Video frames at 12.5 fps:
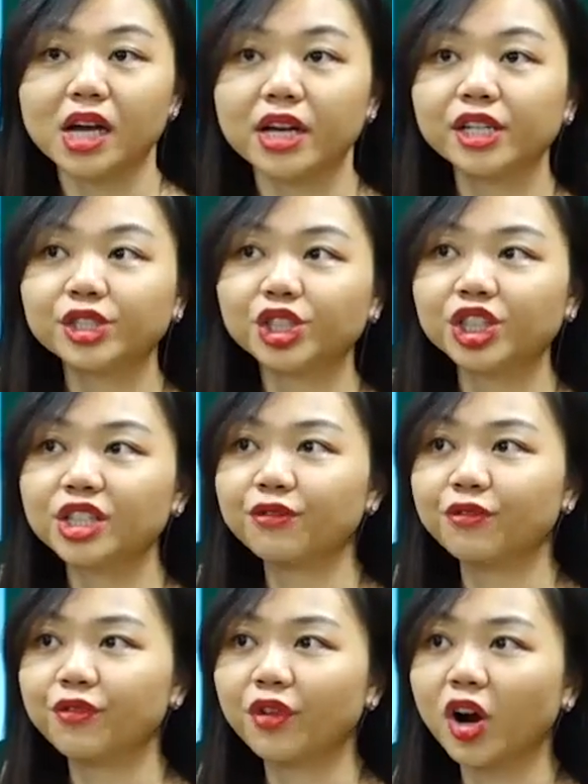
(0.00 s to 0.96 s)
Is she
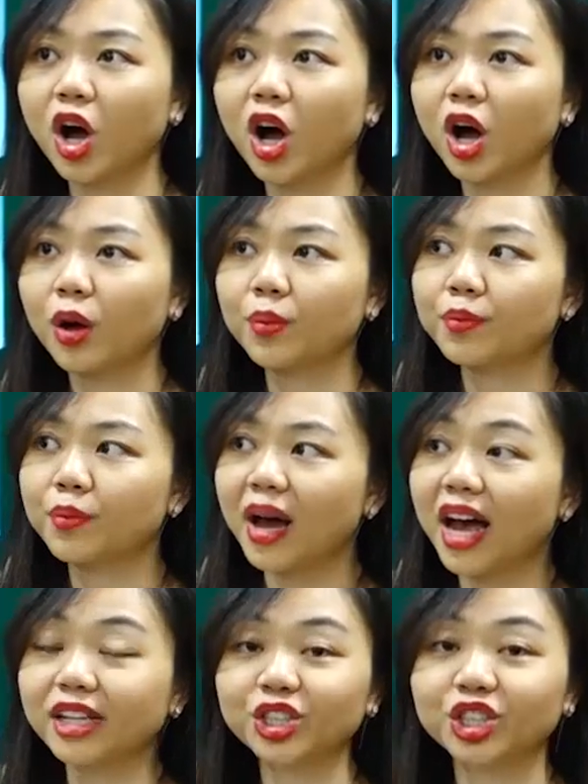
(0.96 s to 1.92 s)
from
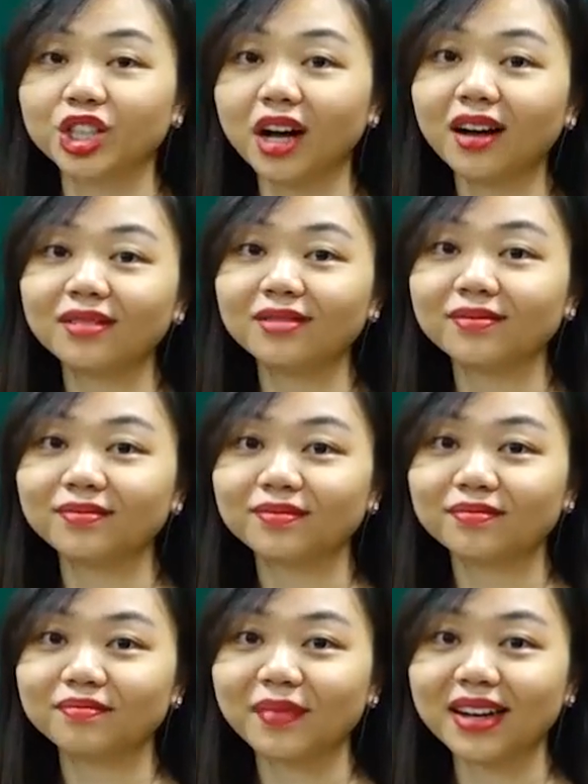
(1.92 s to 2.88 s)
Asia?
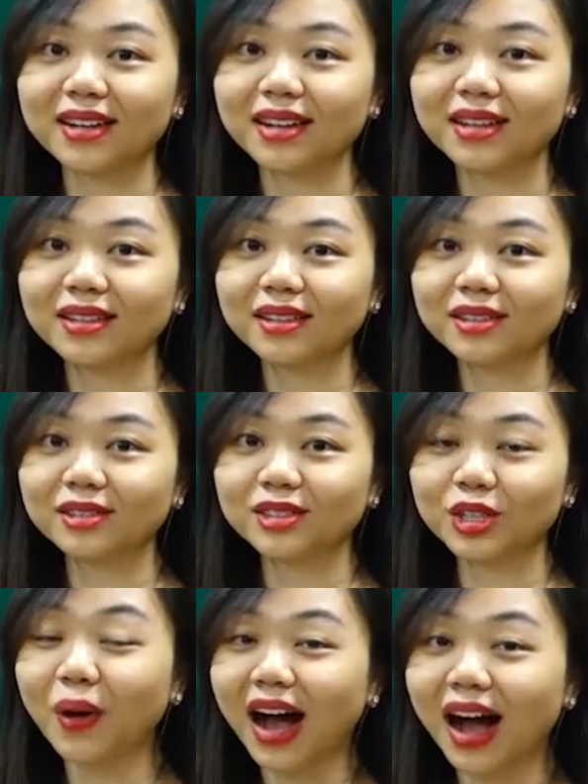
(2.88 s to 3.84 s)
Bạn này đến từ
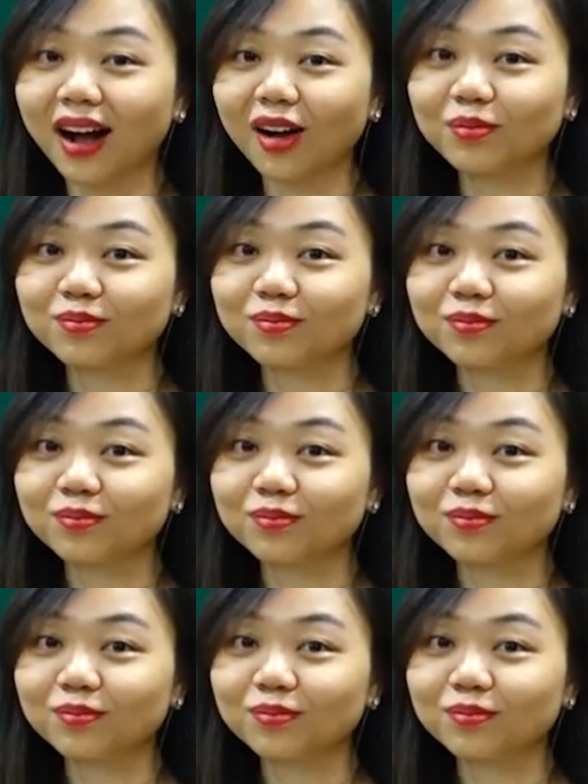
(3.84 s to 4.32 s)
châu Á không?